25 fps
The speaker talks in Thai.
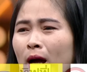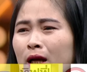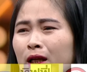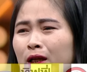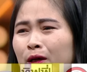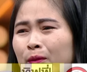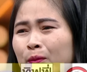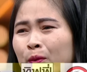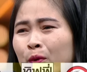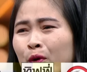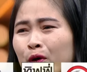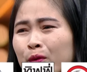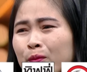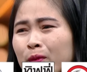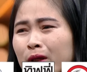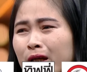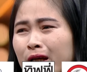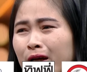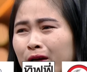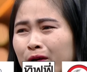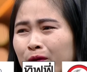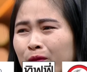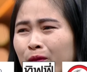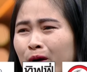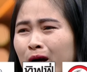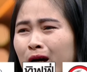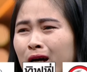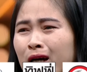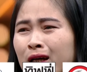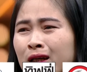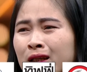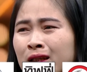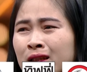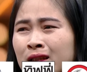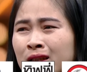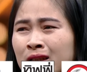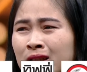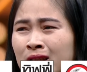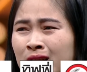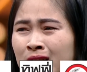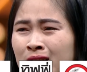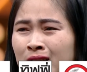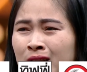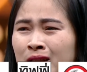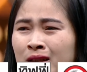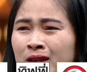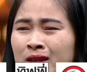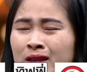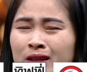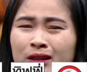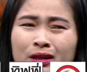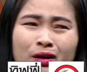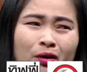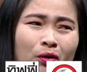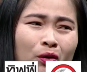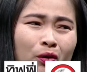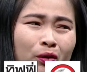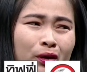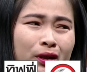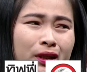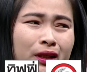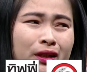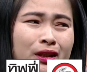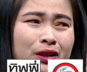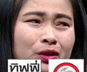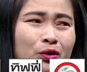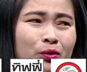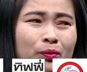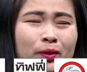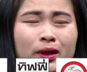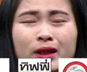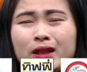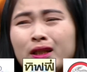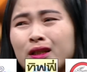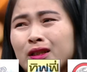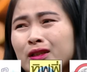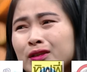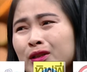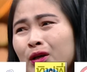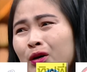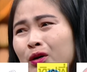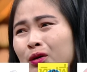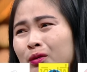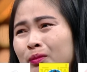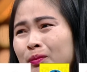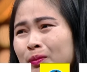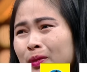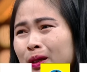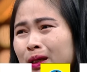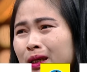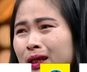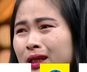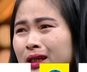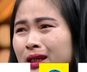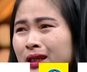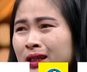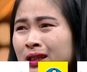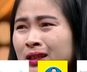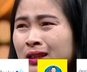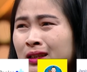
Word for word: งพยาบาลก็พูดเหมือนกันว่าน้องคนนี้อยู่ไม่ถึง2 ปี